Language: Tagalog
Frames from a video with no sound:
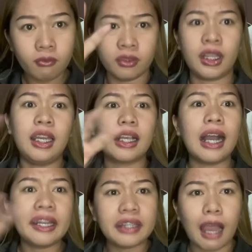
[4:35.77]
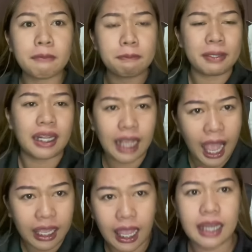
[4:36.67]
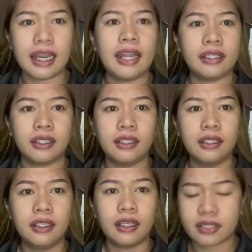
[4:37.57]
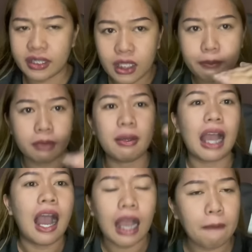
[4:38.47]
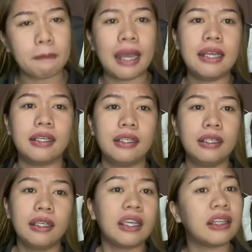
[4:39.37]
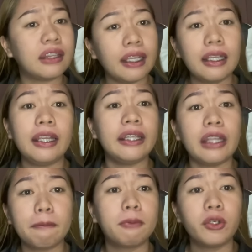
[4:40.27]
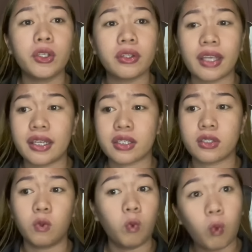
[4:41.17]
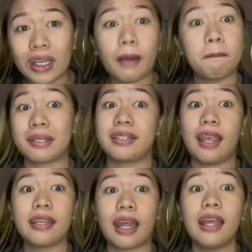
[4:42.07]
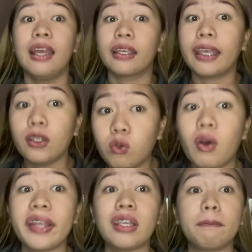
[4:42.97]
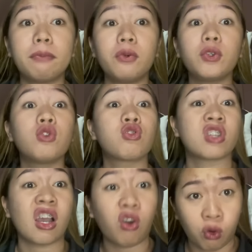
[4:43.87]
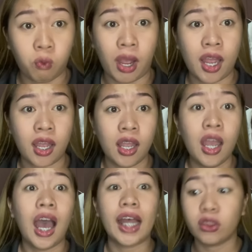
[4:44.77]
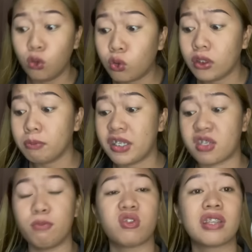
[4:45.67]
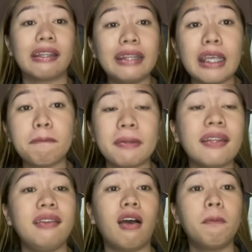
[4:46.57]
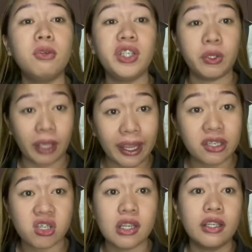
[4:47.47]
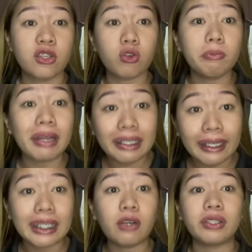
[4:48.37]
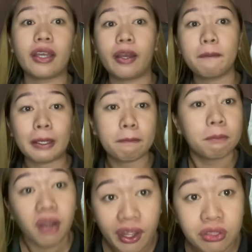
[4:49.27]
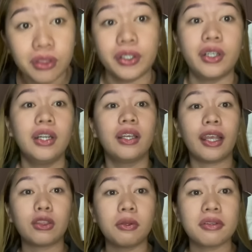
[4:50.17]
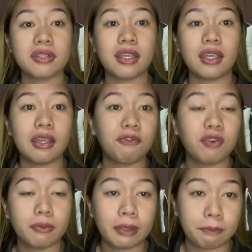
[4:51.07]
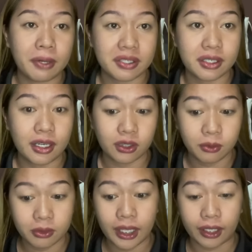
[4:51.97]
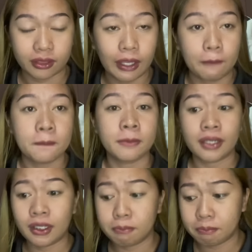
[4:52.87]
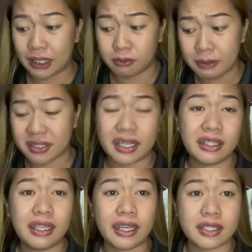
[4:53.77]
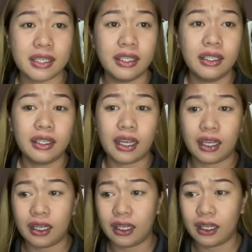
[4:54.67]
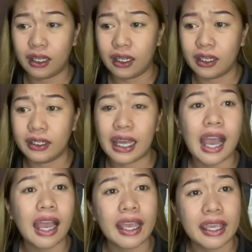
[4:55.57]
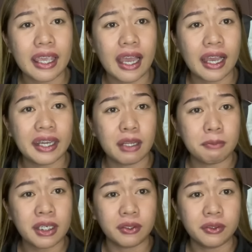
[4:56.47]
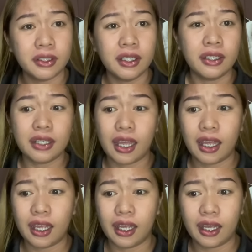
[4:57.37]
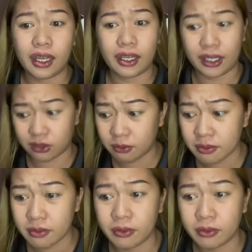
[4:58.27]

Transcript: Talagang ang dami pinag-aralan. Sandamakmak ang kapal. Hindi, hindi po yan guys, walang basyan ha. Kinuha niya po yun sa COA at doon mismo sa DPWH. So malinaw na may plunder itong si former President Duterte. And at beside guys, uh, nakakahiya nga naman no, na itong